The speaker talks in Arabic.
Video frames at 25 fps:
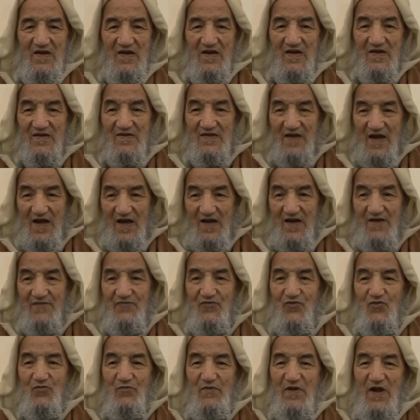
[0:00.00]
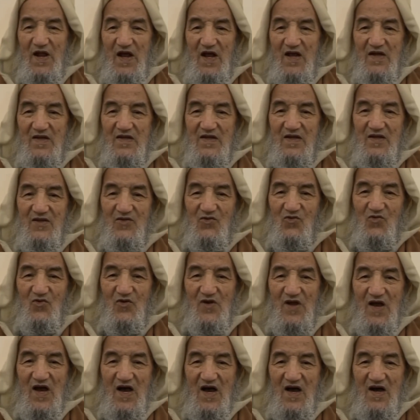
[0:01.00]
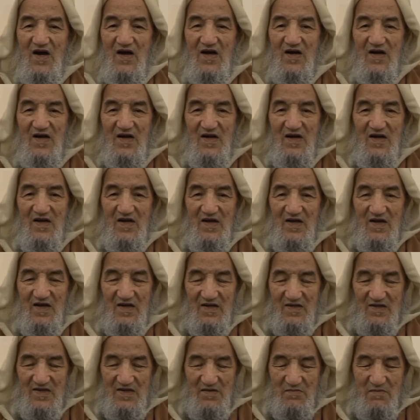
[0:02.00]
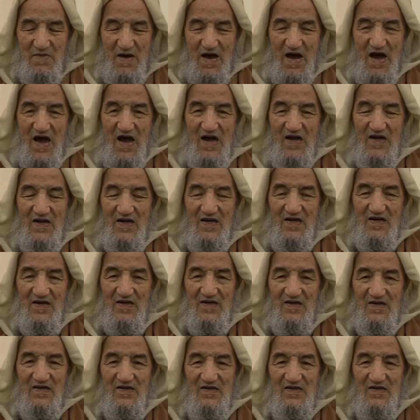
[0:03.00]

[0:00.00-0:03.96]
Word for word: ينصرف من هذه الدنيا تباعا